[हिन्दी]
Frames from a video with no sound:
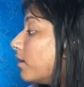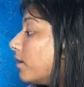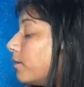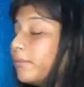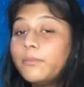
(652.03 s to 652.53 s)

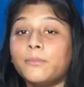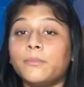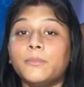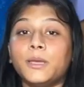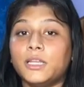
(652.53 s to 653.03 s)
um,
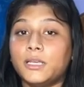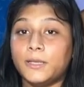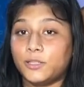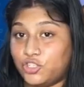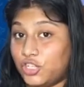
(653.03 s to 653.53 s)
मेरी
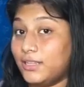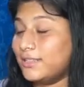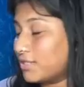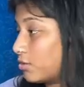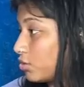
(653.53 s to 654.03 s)

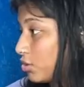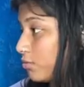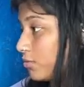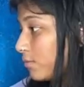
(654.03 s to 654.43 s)
जीन्स रुक जाओ